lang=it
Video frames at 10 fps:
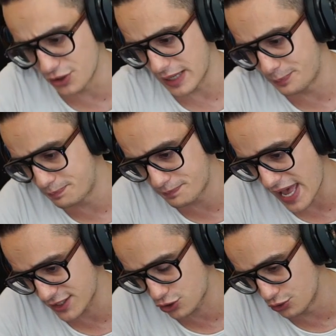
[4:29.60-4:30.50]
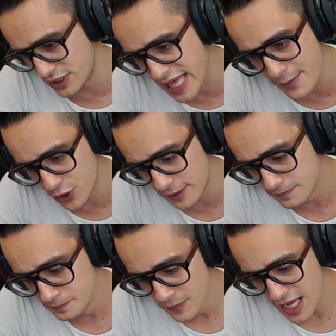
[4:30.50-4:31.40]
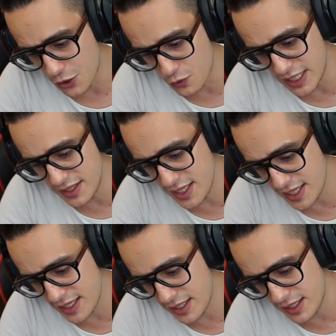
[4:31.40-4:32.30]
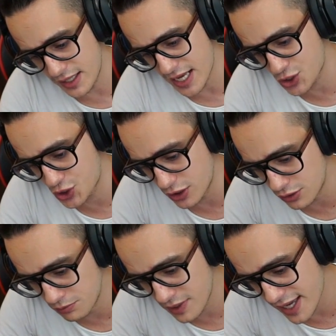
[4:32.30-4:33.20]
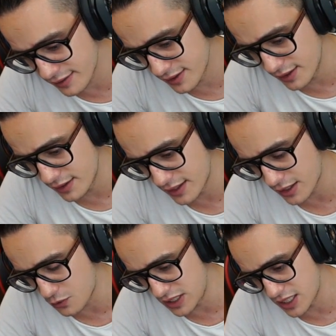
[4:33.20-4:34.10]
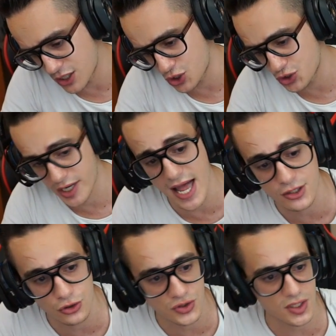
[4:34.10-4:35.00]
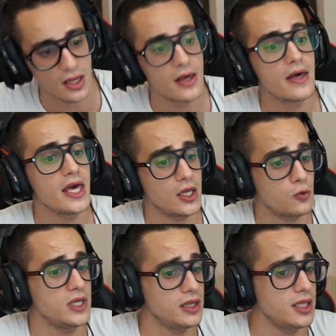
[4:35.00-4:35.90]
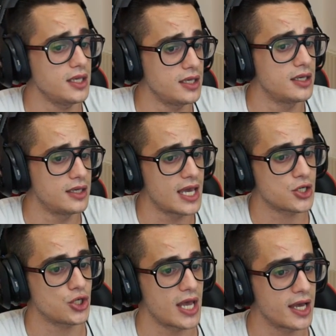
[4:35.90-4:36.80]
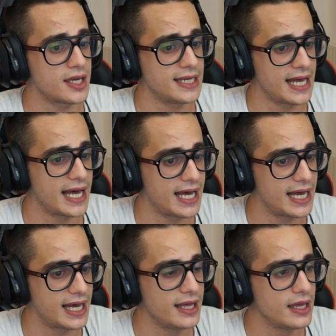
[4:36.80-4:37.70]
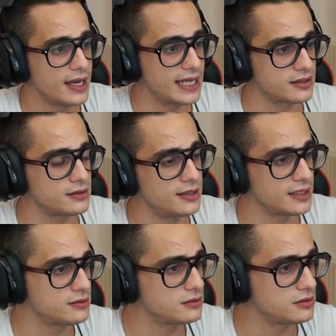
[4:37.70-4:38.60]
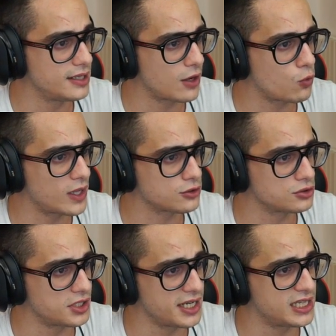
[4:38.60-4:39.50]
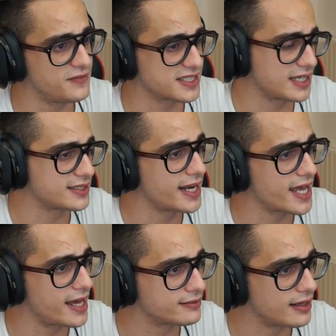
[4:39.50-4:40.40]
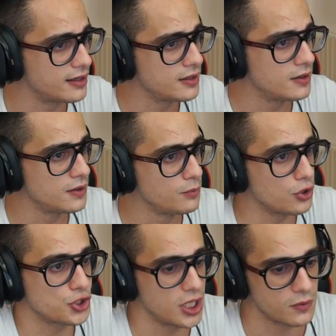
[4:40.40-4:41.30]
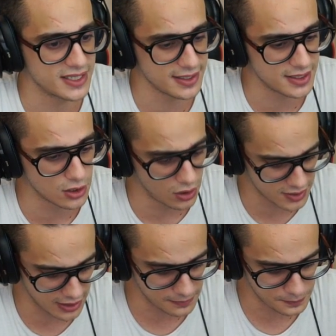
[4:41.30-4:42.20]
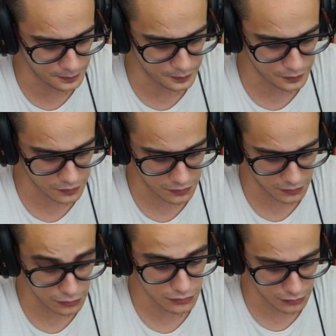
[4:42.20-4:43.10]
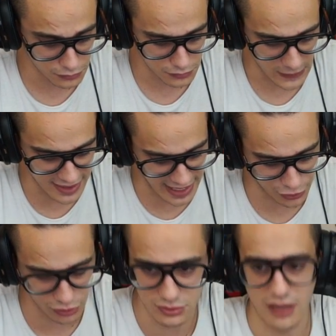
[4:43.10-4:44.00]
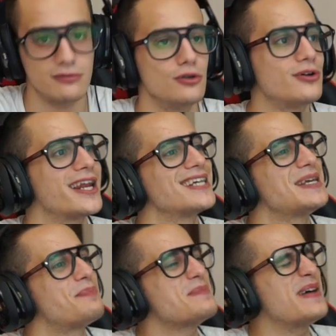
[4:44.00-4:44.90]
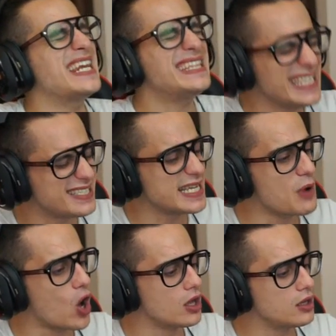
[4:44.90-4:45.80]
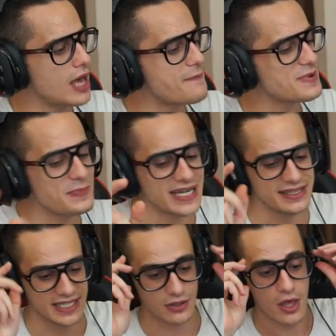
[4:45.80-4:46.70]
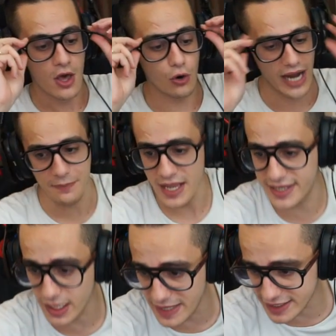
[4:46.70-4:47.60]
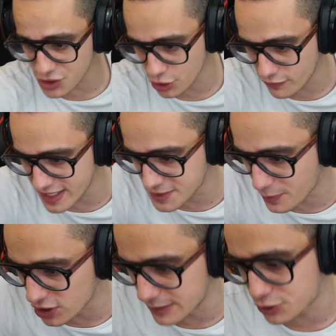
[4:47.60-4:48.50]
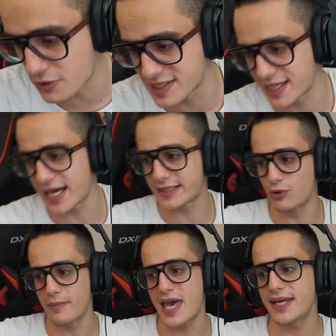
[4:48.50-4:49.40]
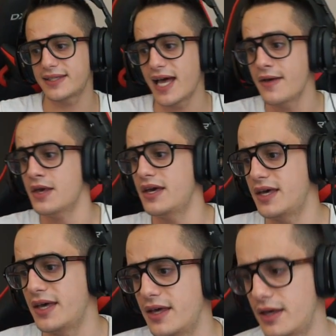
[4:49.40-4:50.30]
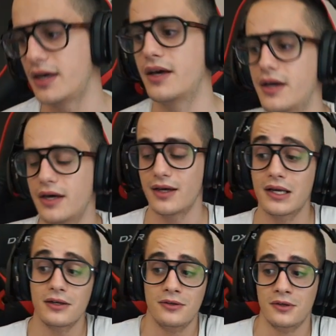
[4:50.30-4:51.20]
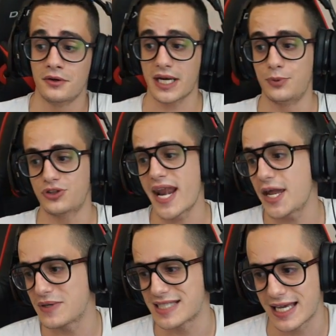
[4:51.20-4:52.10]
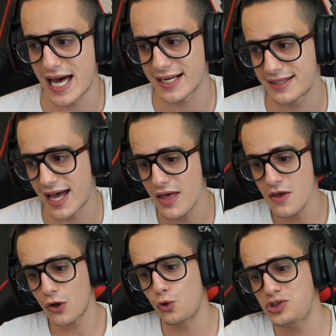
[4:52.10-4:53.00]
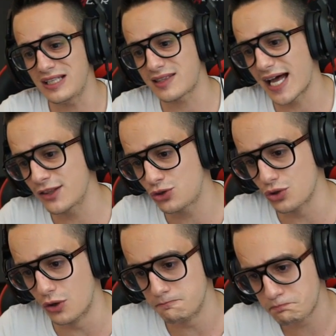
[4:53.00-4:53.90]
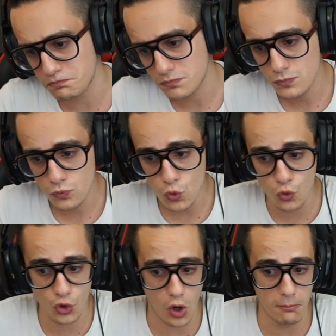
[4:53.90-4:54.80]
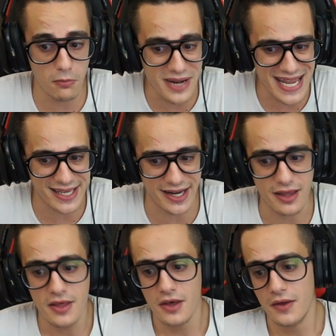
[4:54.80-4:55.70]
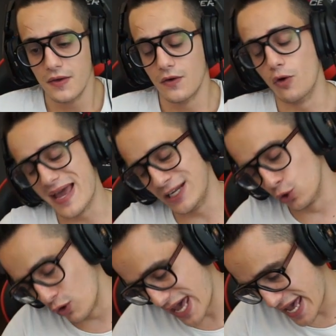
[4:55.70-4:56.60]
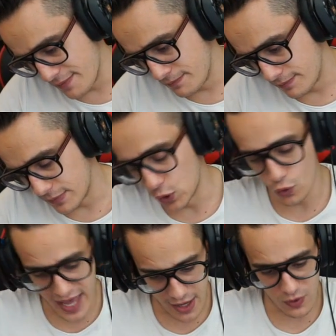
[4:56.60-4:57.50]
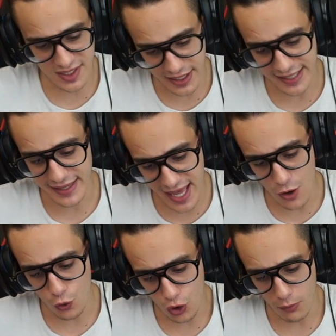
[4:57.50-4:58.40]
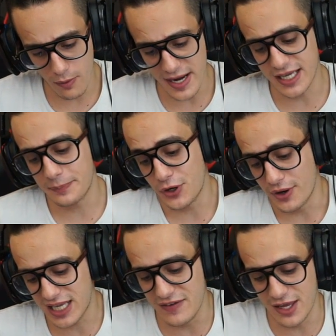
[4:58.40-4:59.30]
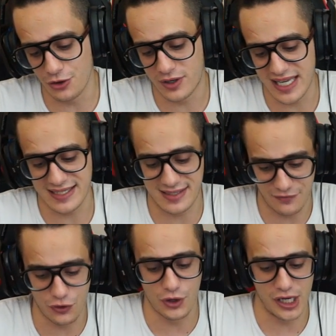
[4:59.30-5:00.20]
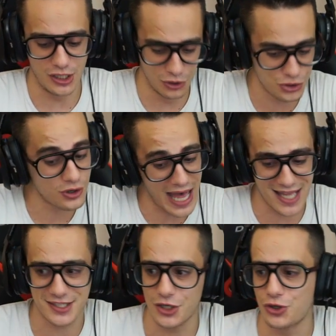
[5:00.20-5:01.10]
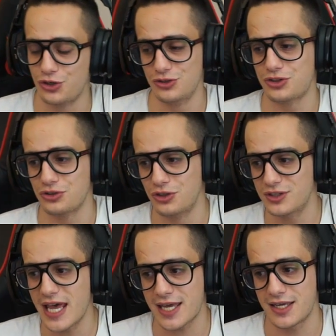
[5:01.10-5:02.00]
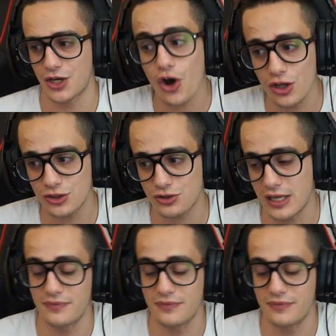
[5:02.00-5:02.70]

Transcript: che escono i demoni. E quindi esce Dungard, e quindi esce Jaraxus, e quindi esce anche la, la, la la 4-3 che ti fa scartare una carta. C'è Può uscire qualsiasi cosa. Dice, no, è token, non esce. Esatto, grande Duca, ragazzi. È preparatissimo! Duca. È preparatissimo. Ora, chiaramente ci sono vari spot per cui questa carta è una merda. Eh, non reputerei questa carta così tanto un combo breaker. O meglio, lo è, lo è, questa carta è un combo breaker, però è anche vero che se voi non giocate contro deck, cont- eh,